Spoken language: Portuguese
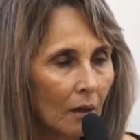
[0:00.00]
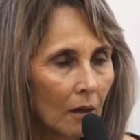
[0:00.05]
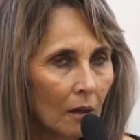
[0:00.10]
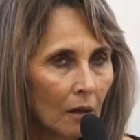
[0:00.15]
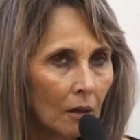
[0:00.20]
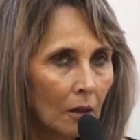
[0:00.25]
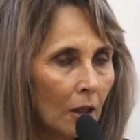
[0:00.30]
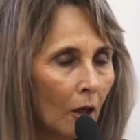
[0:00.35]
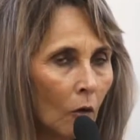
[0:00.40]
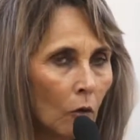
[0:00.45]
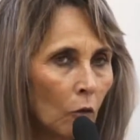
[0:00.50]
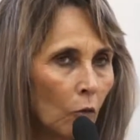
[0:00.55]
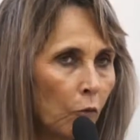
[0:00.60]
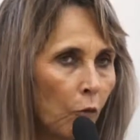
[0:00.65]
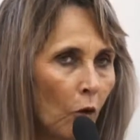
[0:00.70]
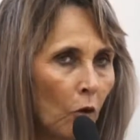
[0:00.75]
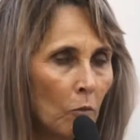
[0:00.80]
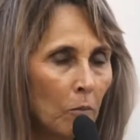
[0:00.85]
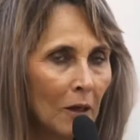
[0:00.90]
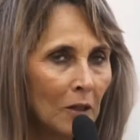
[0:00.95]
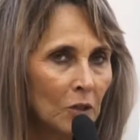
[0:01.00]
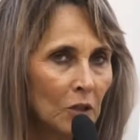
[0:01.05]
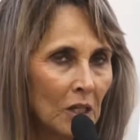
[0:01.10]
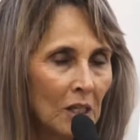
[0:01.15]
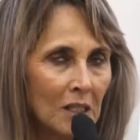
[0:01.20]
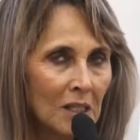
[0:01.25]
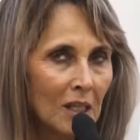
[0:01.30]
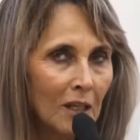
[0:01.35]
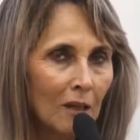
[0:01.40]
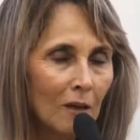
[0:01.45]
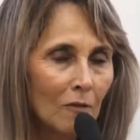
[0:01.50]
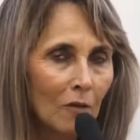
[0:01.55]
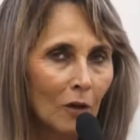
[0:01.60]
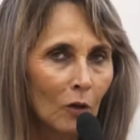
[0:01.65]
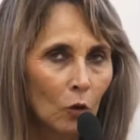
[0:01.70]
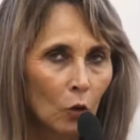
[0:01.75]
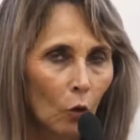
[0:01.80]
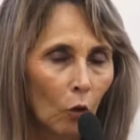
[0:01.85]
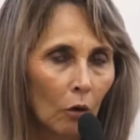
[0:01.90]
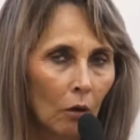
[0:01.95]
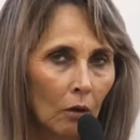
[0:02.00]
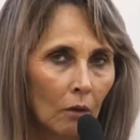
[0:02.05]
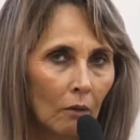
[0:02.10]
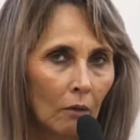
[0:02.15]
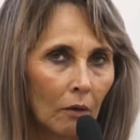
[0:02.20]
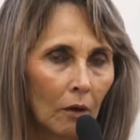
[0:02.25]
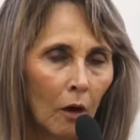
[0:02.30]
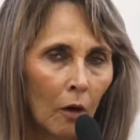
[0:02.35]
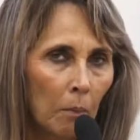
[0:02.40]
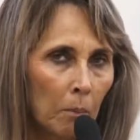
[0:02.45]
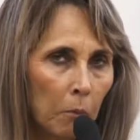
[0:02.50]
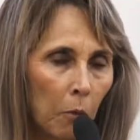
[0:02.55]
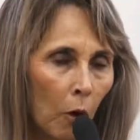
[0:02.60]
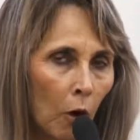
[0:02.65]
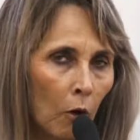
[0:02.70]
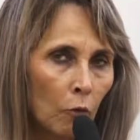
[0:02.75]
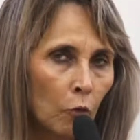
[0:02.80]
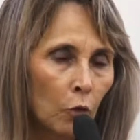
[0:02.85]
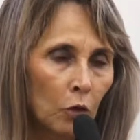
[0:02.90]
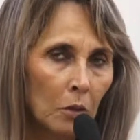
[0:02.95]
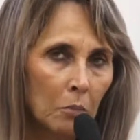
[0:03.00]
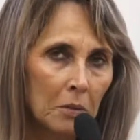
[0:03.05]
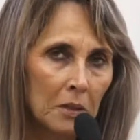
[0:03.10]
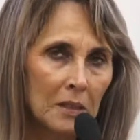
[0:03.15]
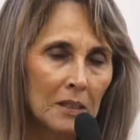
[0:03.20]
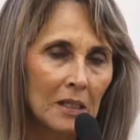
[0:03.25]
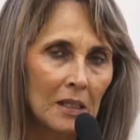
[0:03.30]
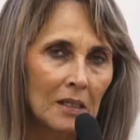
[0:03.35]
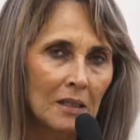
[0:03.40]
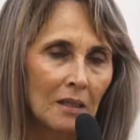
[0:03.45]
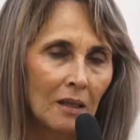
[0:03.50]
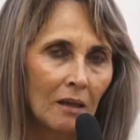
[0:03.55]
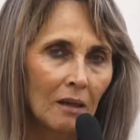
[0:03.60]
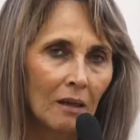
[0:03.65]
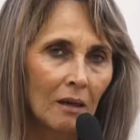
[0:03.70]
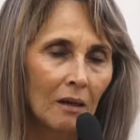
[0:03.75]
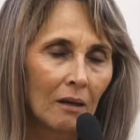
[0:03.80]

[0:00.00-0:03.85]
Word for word: Então, não foi o Batista que inventou, é o povo que precisa.